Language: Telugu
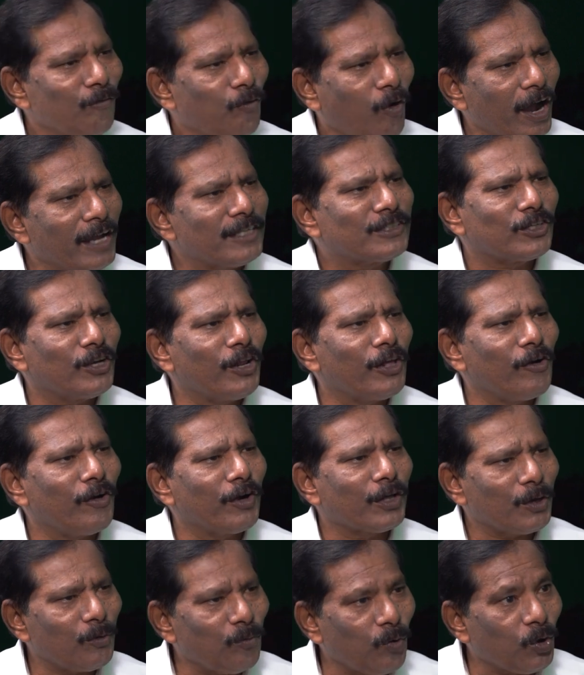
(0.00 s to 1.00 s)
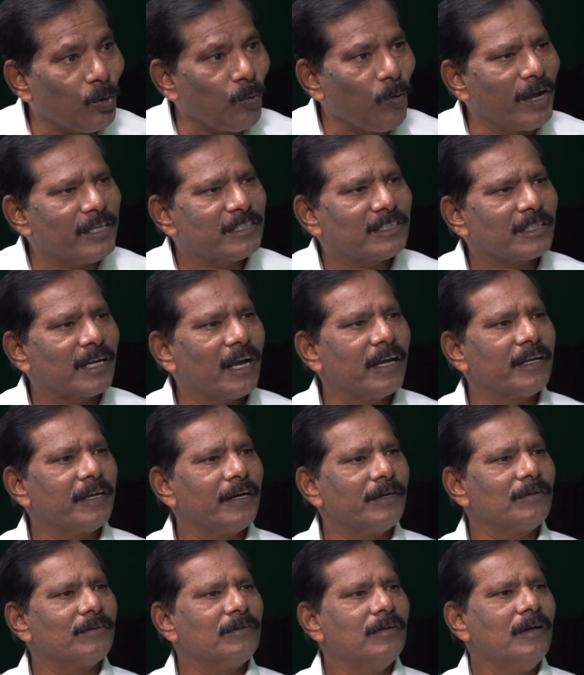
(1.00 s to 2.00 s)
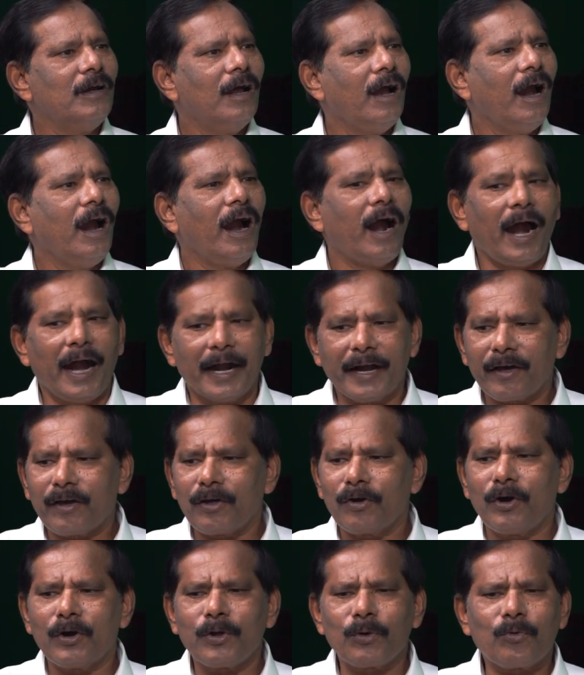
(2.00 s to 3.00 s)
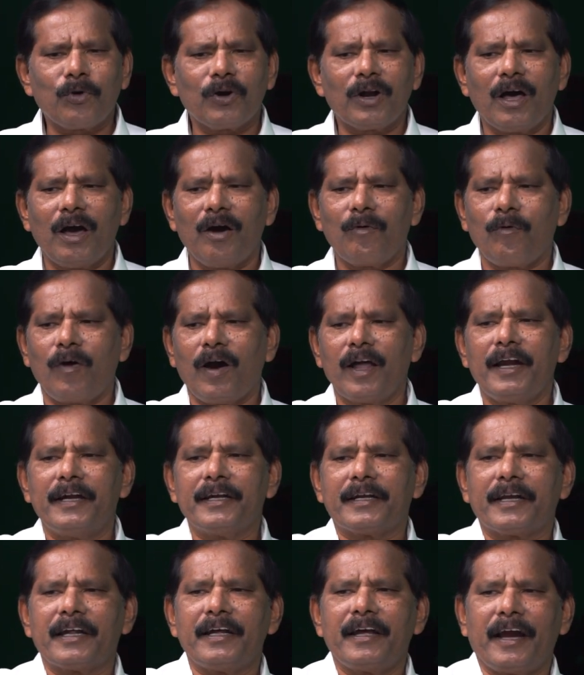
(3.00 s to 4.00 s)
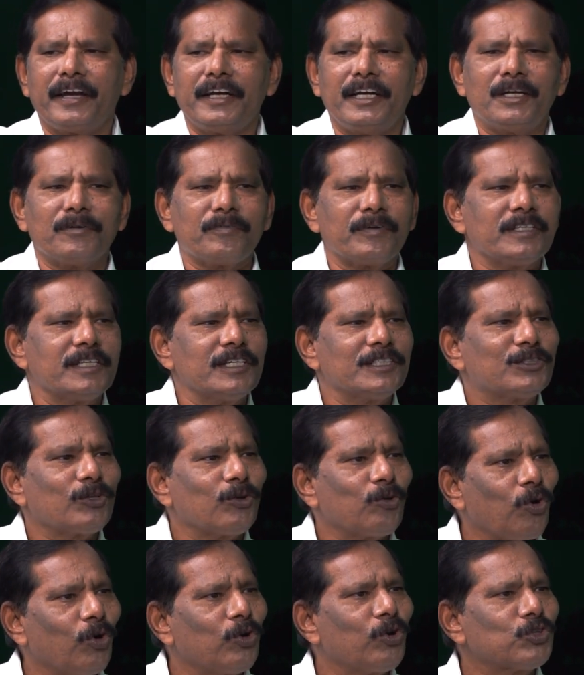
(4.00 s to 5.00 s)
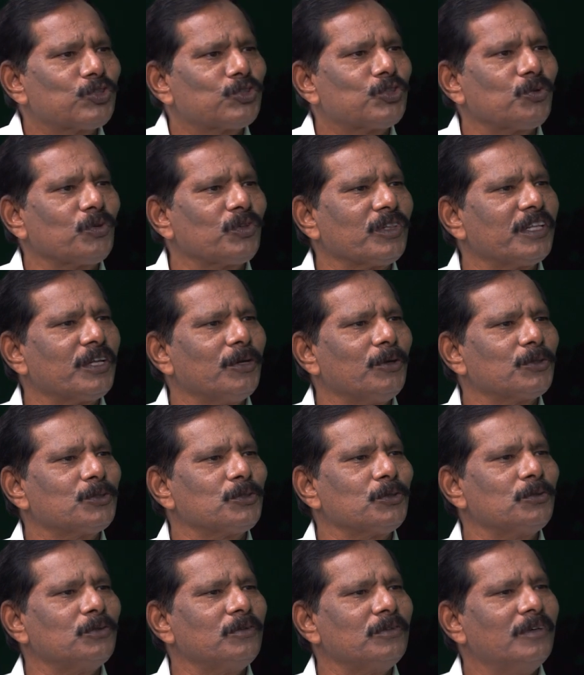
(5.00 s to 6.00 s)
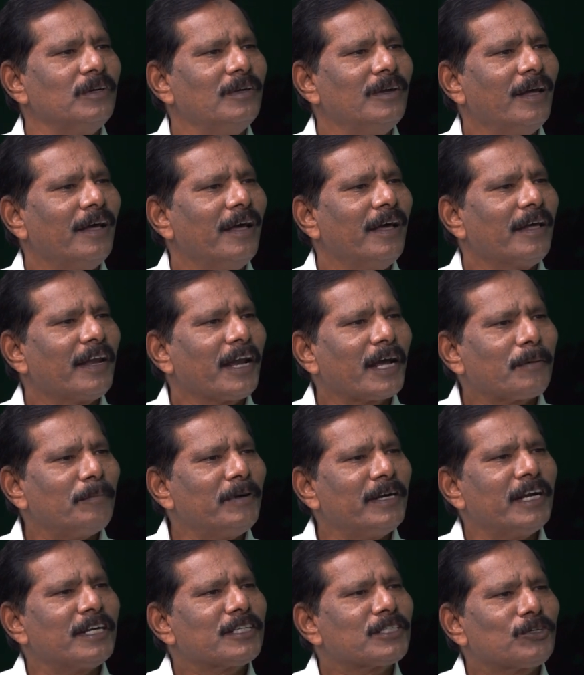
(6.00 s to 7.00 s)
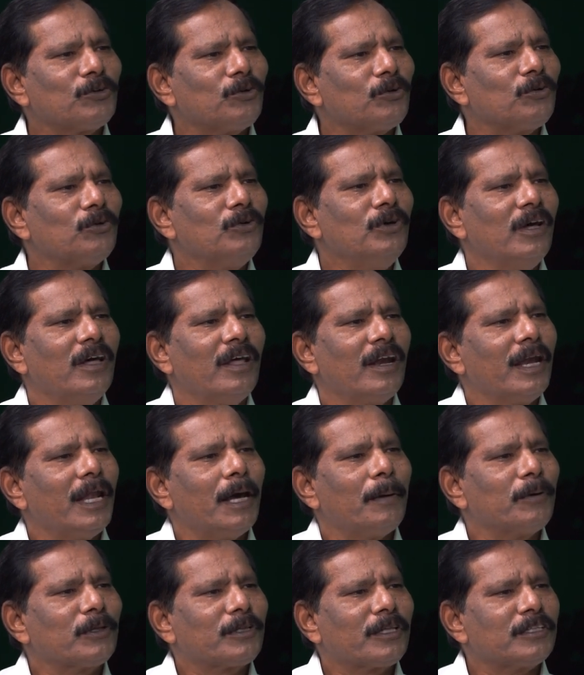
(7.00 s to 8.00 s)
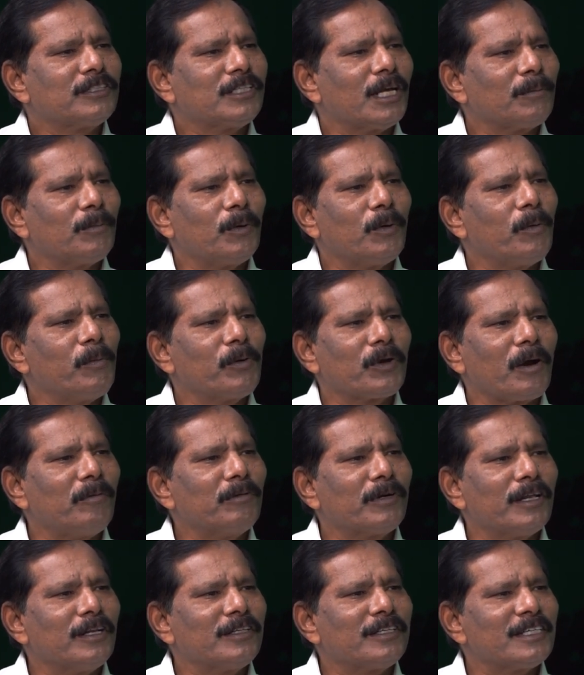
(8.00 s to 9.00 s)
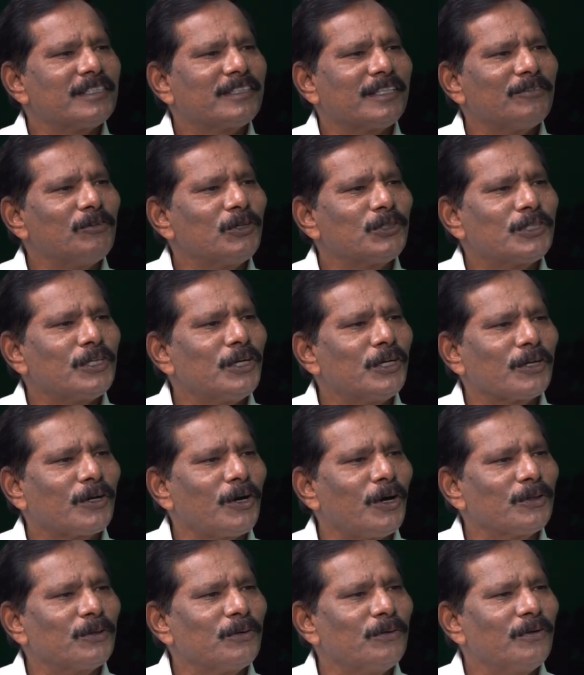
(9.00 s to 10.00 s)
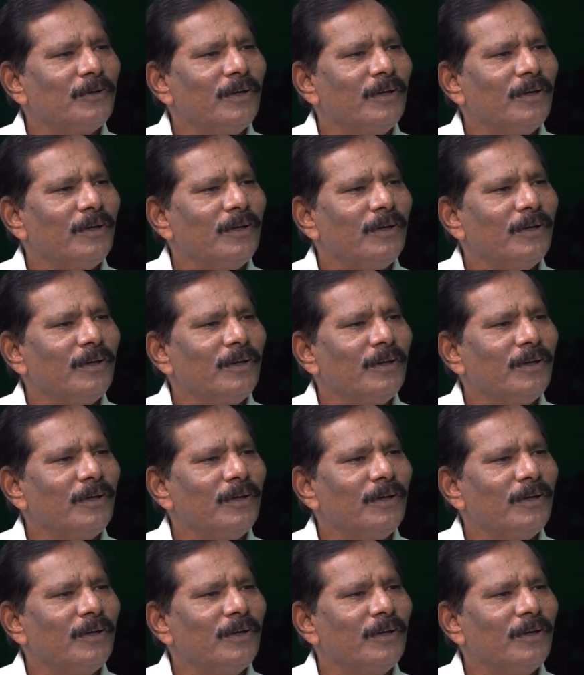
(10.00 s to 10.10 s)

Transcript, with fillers: వాయిస్ లేనివాడికి ఒక వాయిస్గా అయ్యాడు అడగనోడు కూడా వాలంటరీ ఐడెంటిఫై చేస్తే లోన్ వస్తూ ఉంది ఈరోజు రికమెండేషను లేకపోతే జన్మభూమి కమిటీలు చేస్తే వస్తున్నట్టు కాదు